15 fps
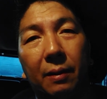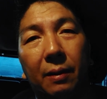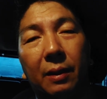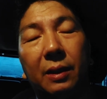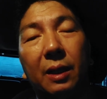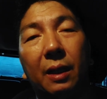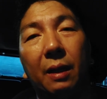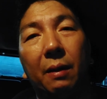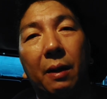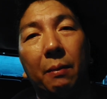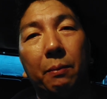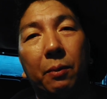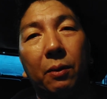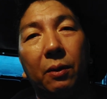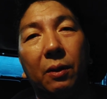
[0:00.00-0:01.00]
Isa na
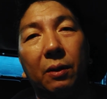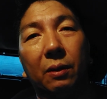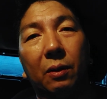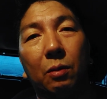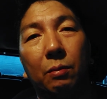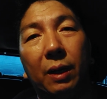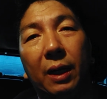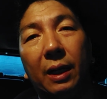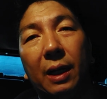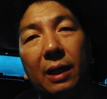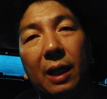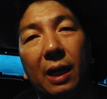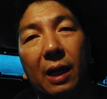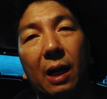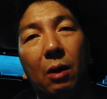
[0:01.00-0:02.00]
rin po yun. Kung mahina
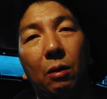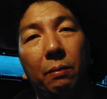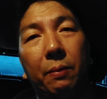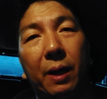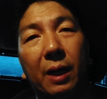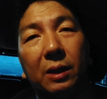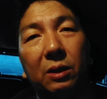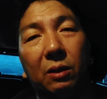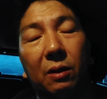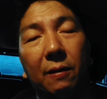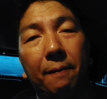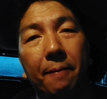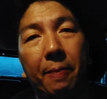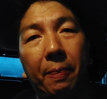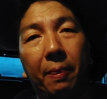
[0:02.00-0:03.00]
talaga ang compressor,
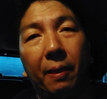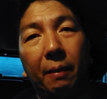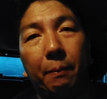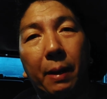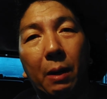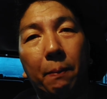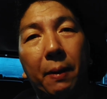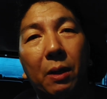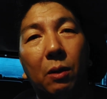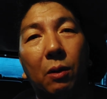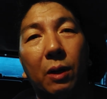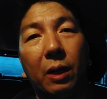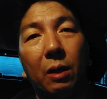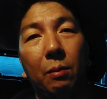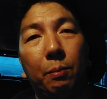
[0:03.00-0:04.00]
pero
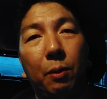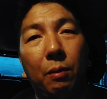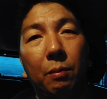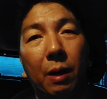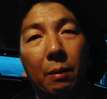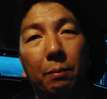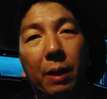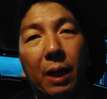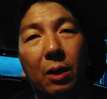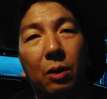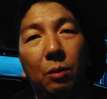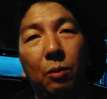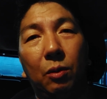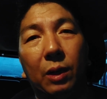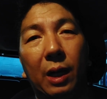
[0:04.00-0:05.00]
panoorin nyo po yung mga vlog ko
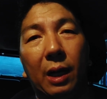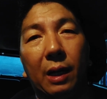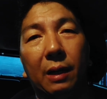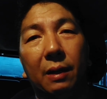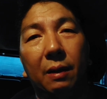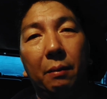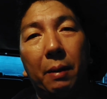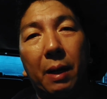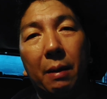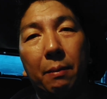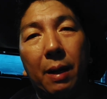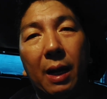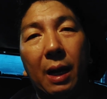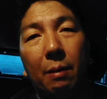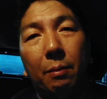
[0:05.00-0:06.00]
muna para
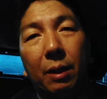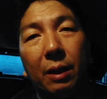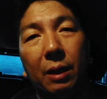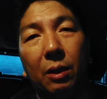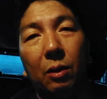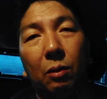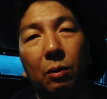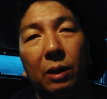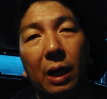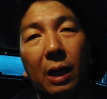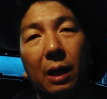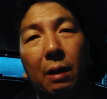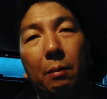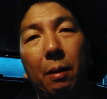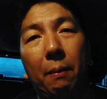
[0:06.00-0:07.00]
malaman ninyo kung
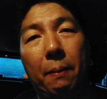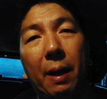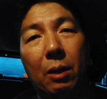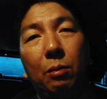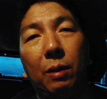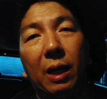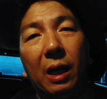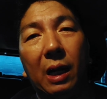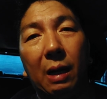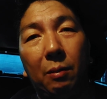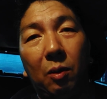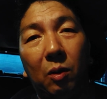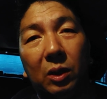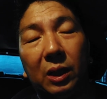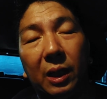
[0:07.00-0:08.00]
talaga bang paano
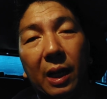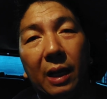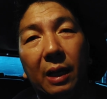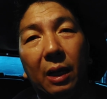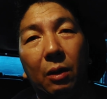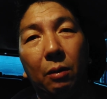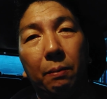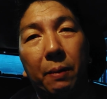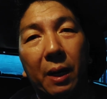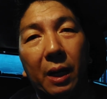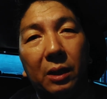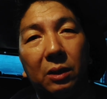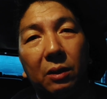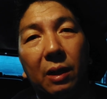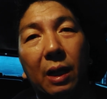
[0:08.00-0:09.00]
malalaman kung sira na yung
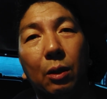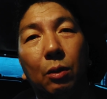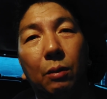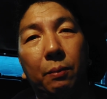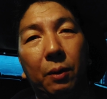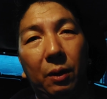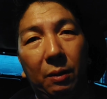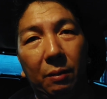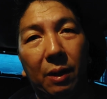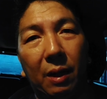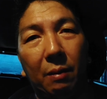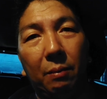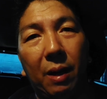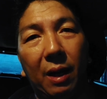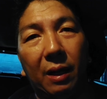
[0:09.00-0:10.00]
compressor. Nandun po yung
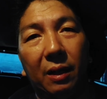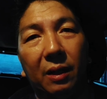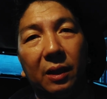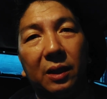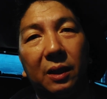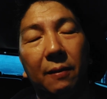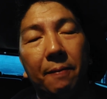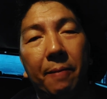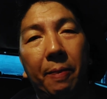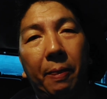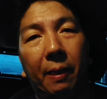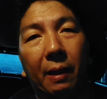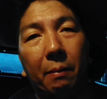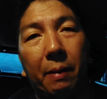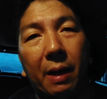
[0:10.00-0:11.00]
mga ka-vloggers
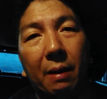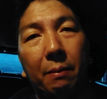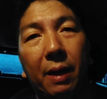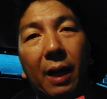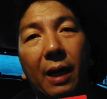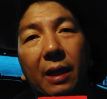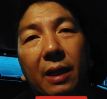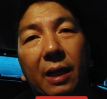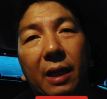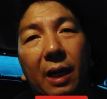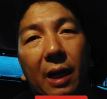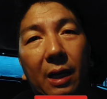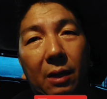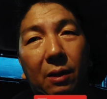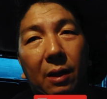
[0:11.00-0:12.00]
para may idea
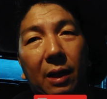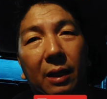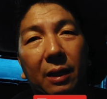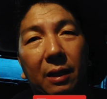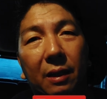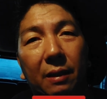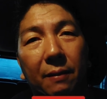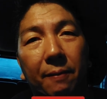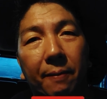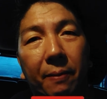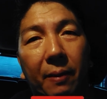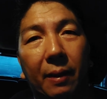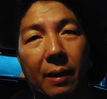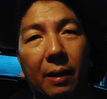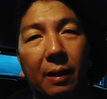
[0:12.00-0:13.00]
kayo at
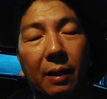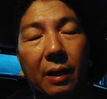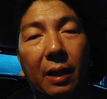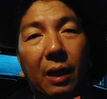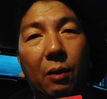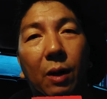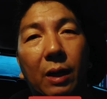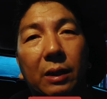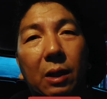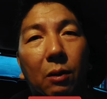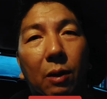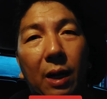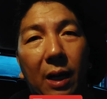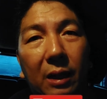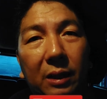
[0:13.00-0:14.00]
iniiwasan ko
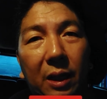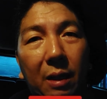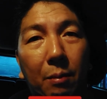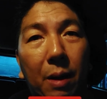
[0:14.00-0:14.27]
lang kasi na